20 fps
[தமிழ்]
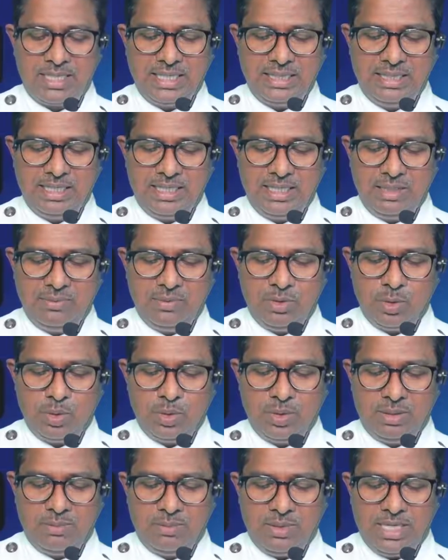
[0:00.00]
கத்தருக்கு
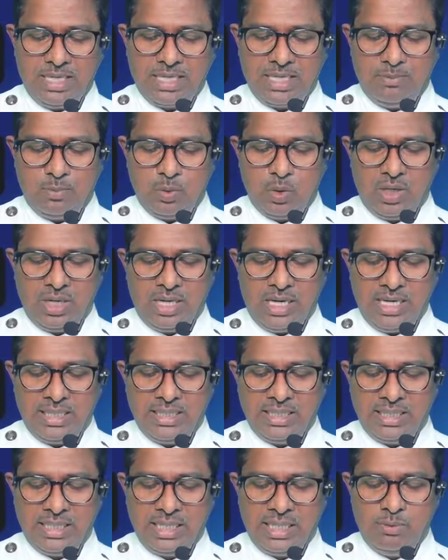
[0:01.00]
விரோதமாக
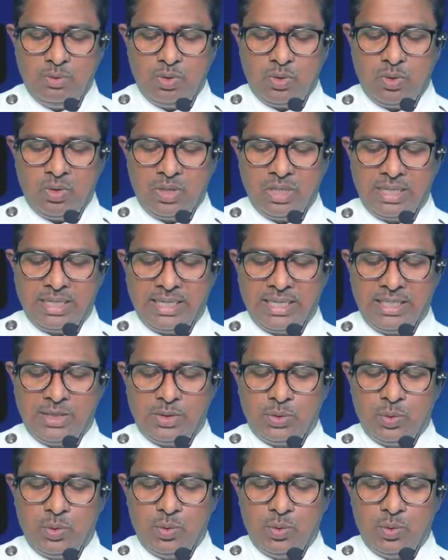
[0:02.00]
பொல்லாத நினைவு கொண்டிருக்கிற